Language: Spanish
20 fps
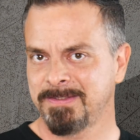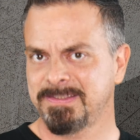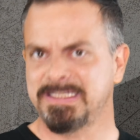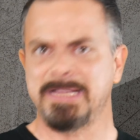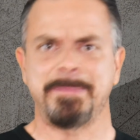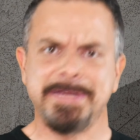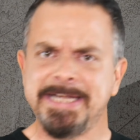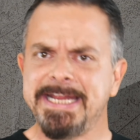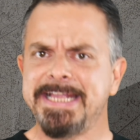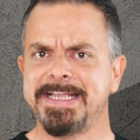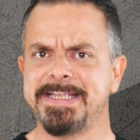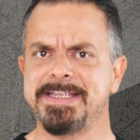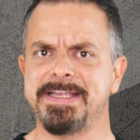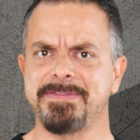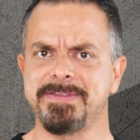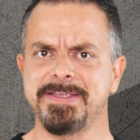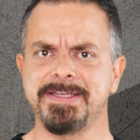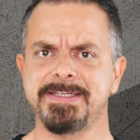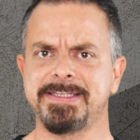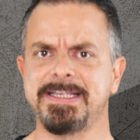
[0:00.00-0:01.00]
También hay que
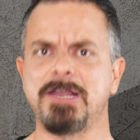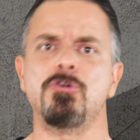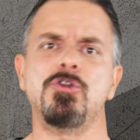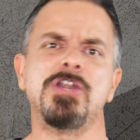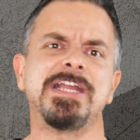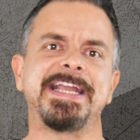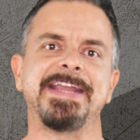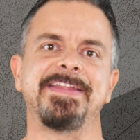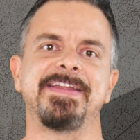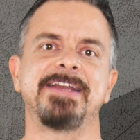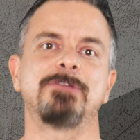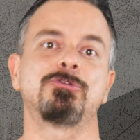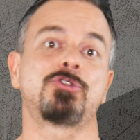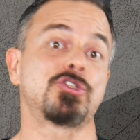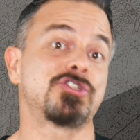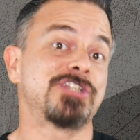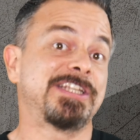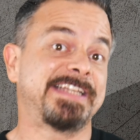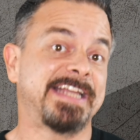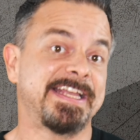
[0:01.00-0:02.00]
añadir que aún le quedan
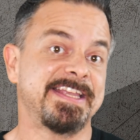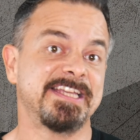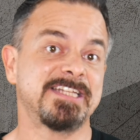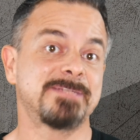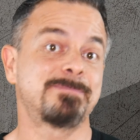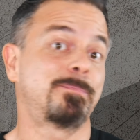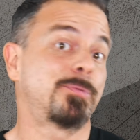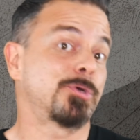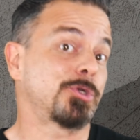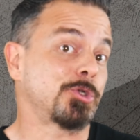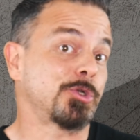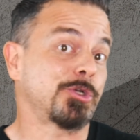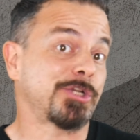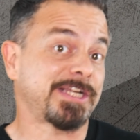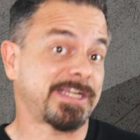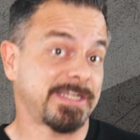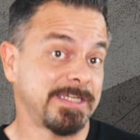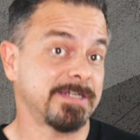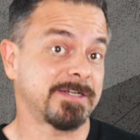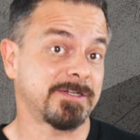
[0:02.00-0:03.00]
otros detalles por
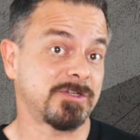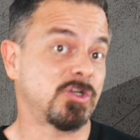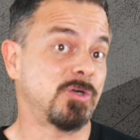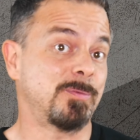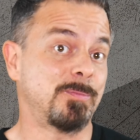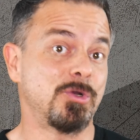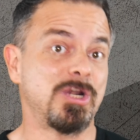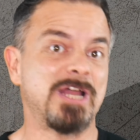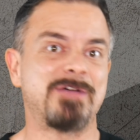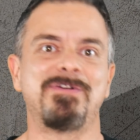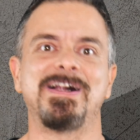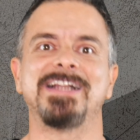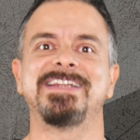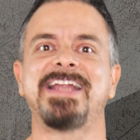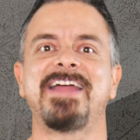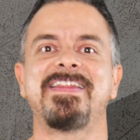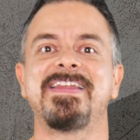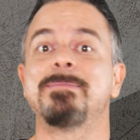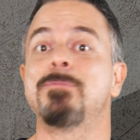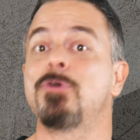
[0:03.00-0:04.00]
corregir, como la
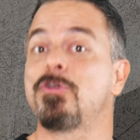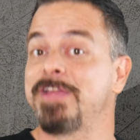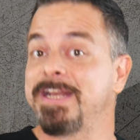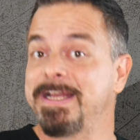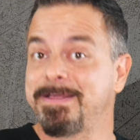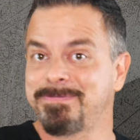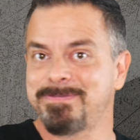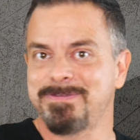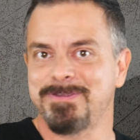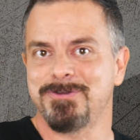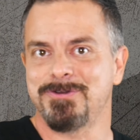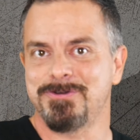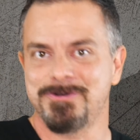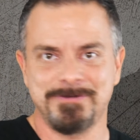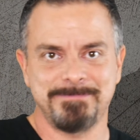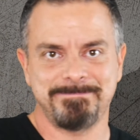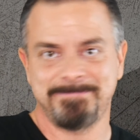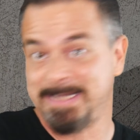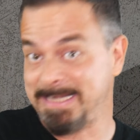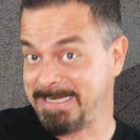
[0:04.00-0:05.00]
falta de
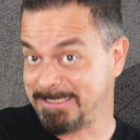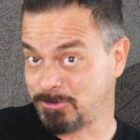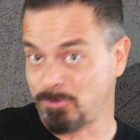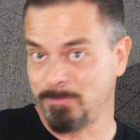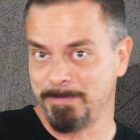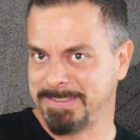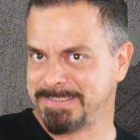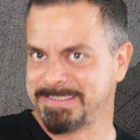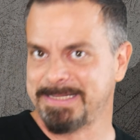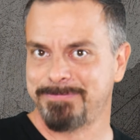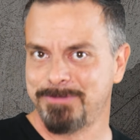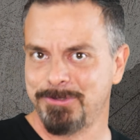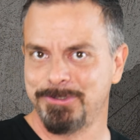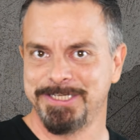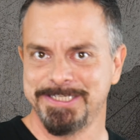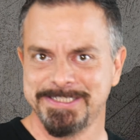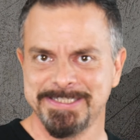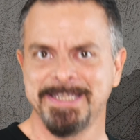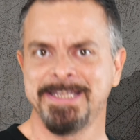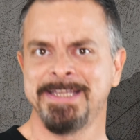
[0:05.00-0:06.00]
moderación en las
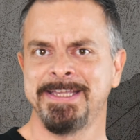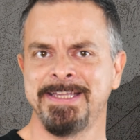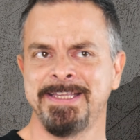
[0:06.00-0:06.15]
conversaciones,